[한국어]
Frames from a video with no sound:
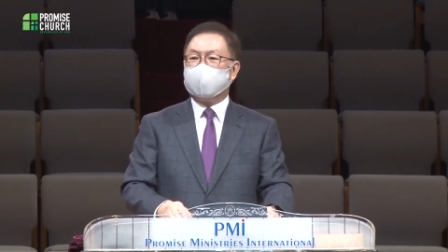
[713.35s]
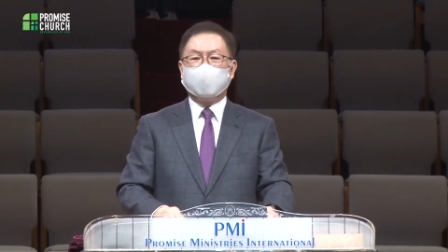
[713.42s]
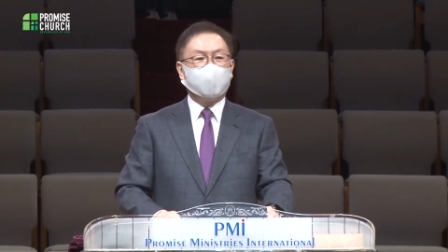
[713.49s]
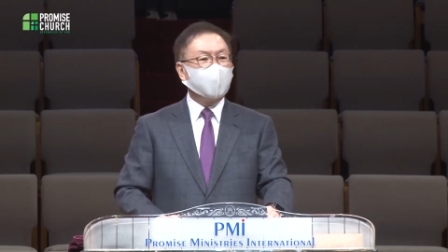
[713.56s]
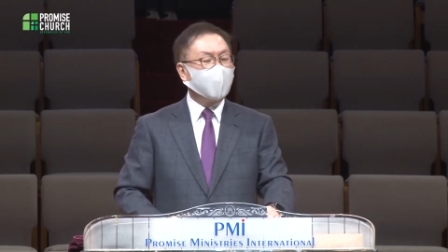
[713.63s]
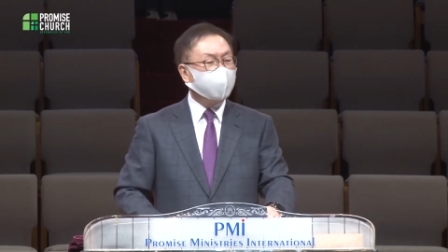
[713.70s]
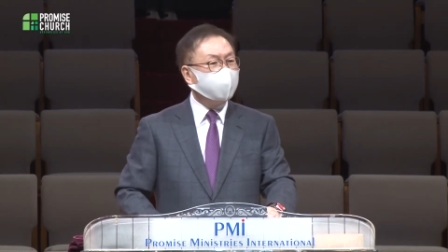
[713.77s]

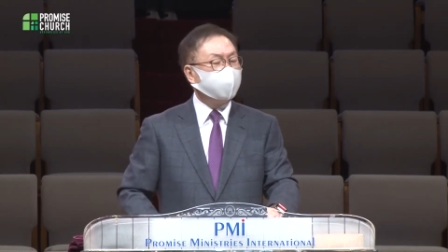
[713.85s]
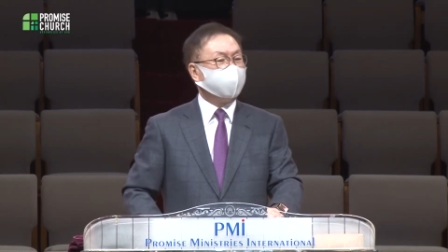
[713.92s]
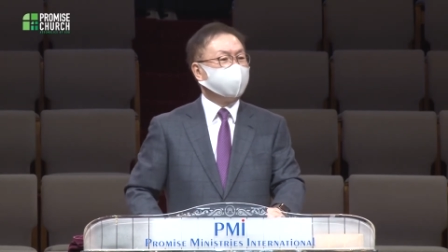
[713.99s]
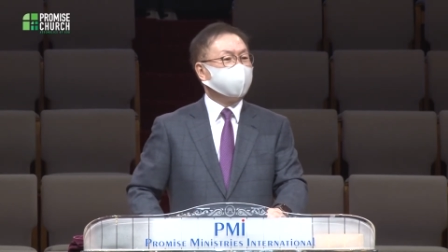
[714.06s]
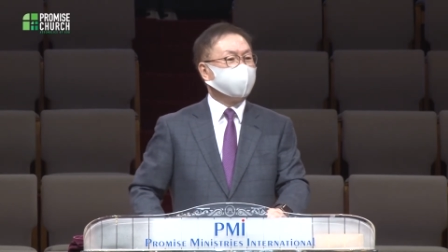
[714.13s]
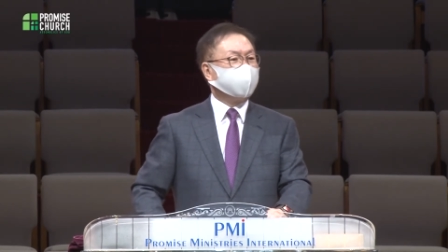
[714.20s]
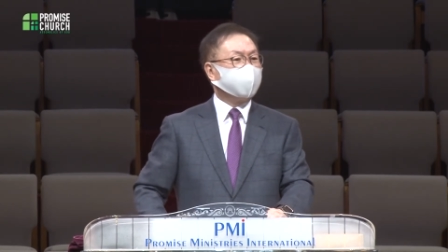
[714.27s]
요나는
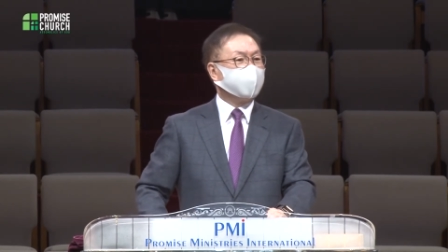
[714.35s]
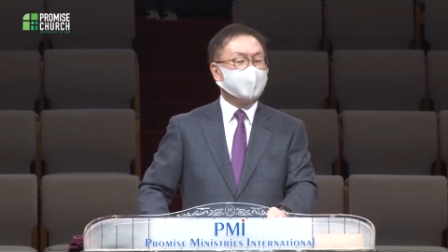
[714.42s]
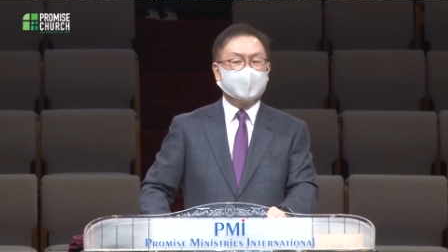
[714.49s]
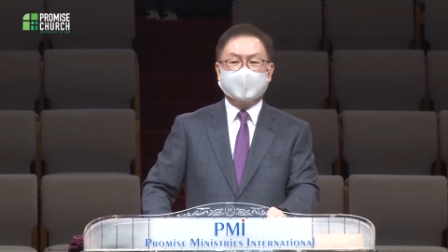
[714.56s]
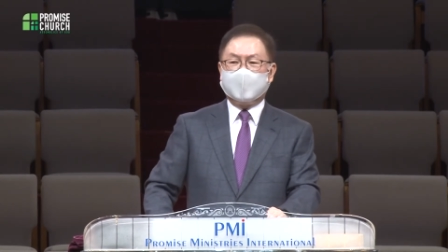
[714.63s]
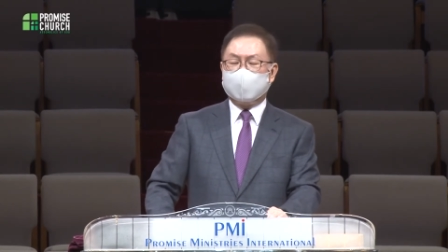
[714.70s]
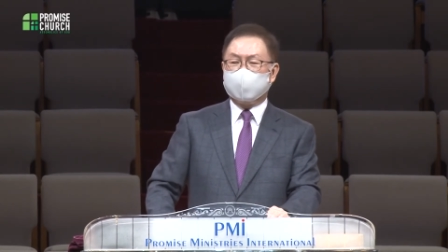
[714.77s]

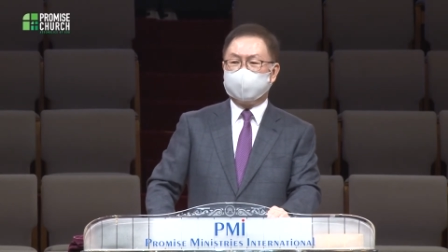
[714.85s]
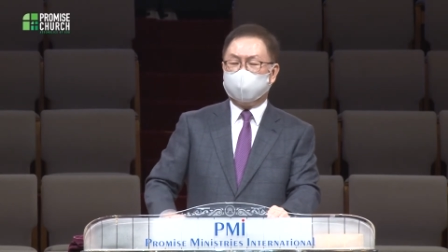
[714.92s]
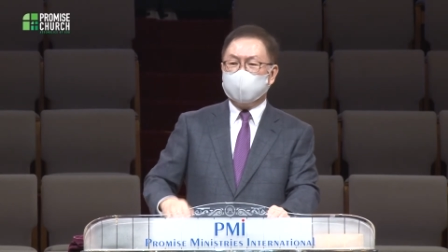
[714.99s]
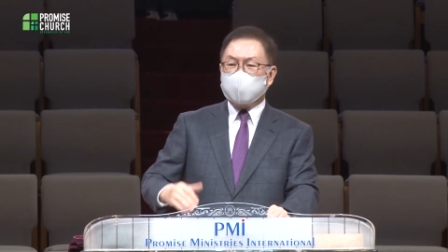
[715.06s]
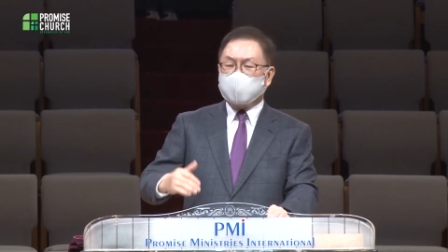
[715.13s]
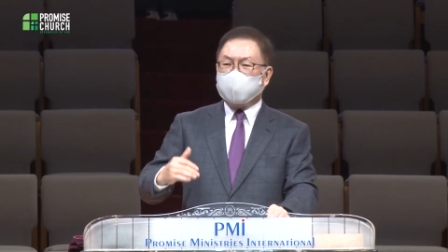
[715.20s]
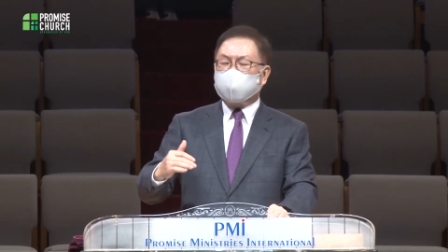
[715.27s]
아주
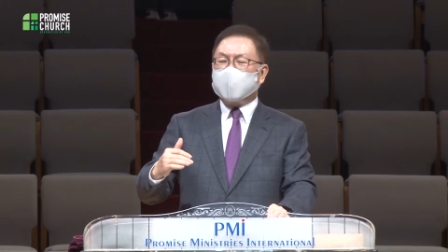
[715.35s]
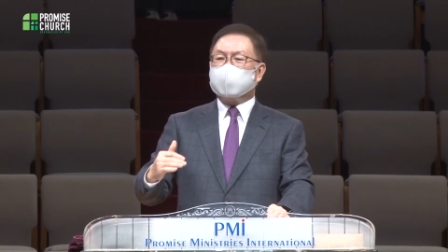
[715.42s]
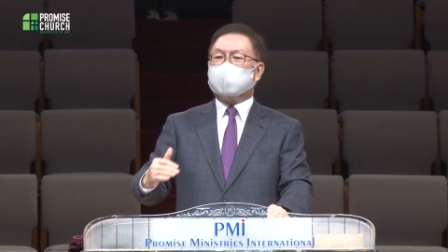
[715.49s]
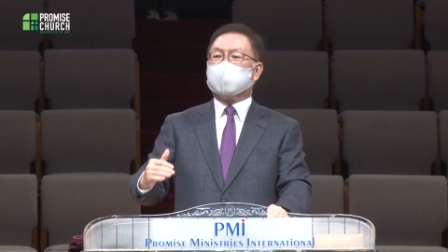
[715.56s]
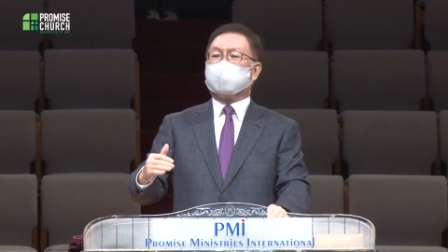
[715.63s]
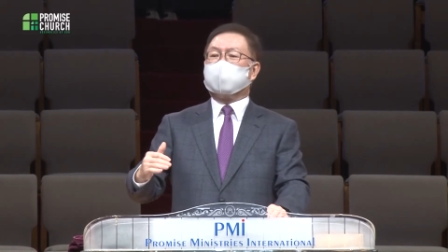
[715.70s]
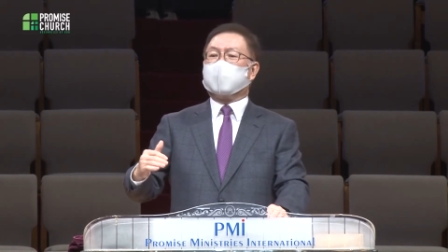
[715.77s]
불쾌의
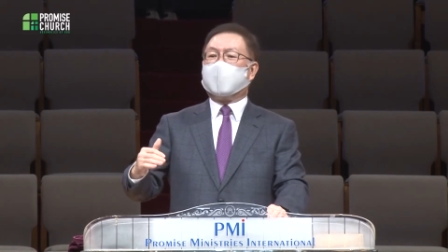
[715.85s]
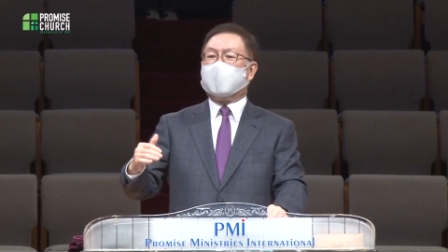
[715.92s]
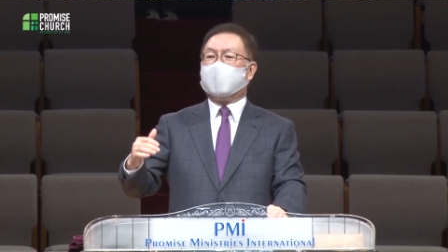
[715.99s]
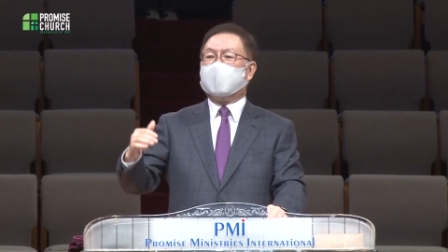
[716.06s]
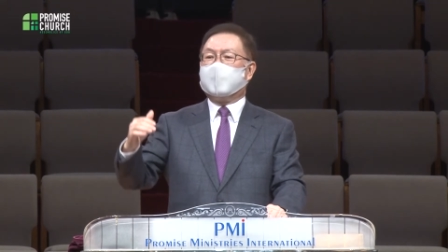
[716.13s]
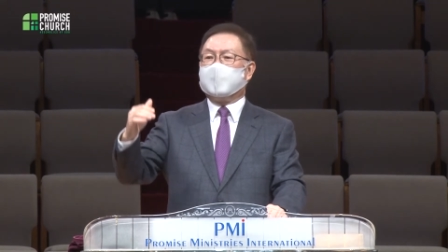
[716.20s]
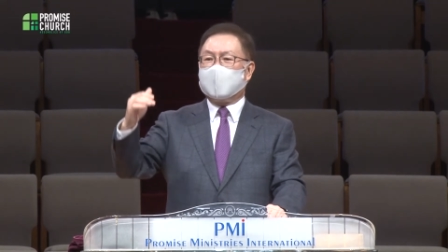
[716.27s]

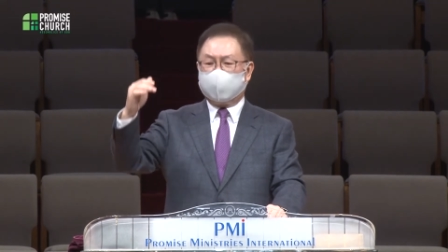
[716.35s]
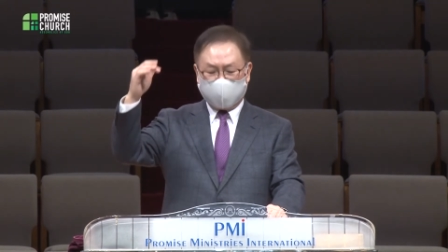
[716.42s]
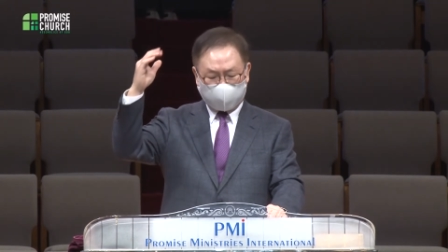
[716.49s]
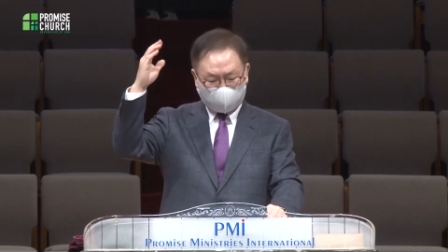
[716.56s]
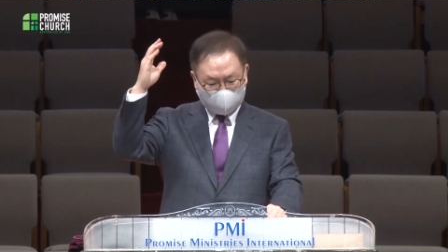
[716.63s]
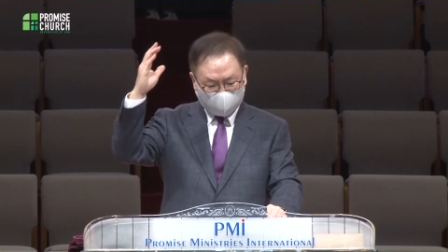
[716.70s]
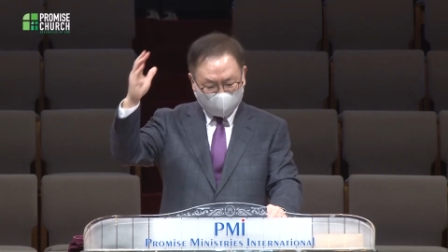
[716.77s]
지수가 아마
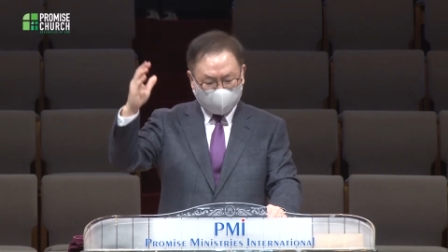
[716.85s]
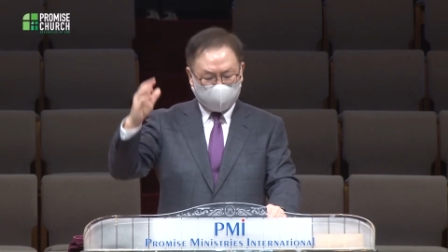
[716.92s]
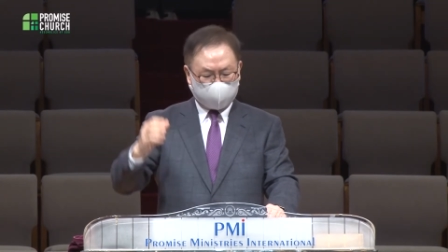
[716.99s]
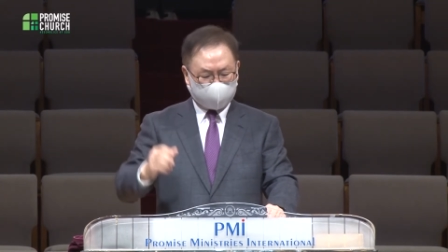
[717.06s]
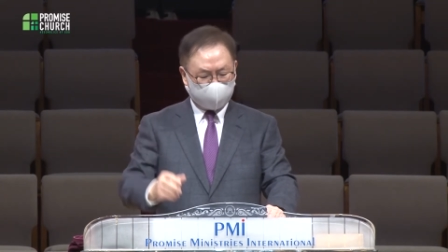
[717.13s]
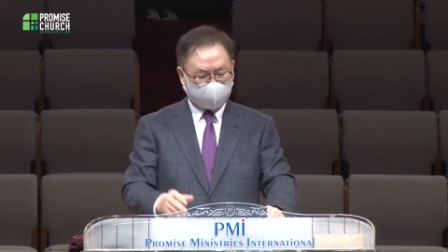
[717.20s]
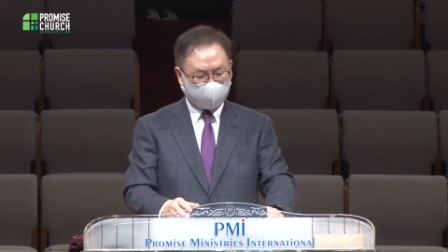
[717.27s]

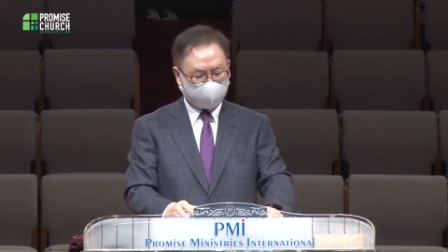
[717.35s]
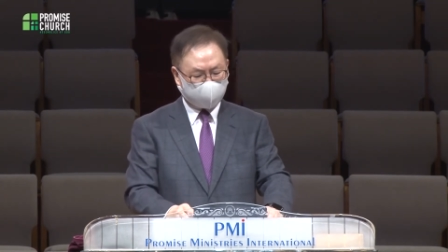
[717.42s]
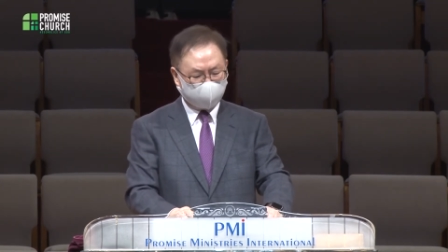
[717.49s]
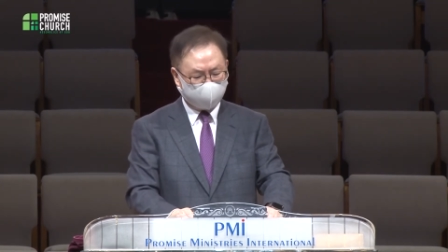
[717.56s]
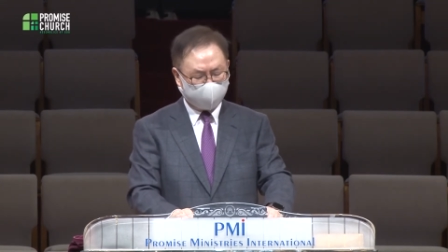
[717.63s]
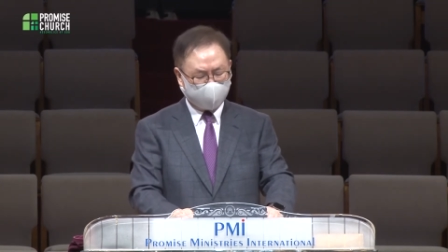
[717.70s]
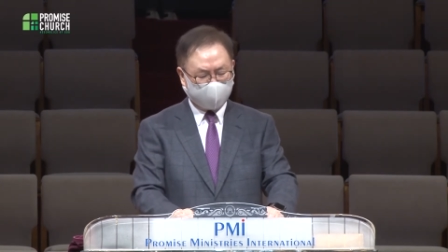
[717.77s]
최고였을
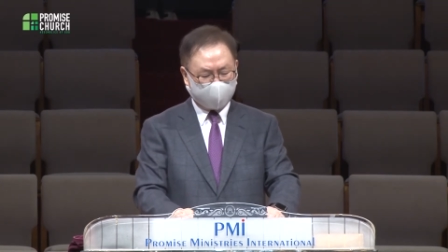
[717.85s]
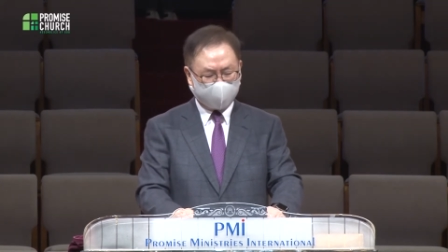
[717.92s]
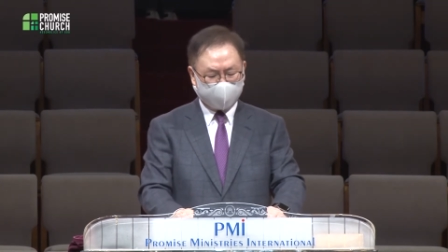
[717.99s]
것입니다.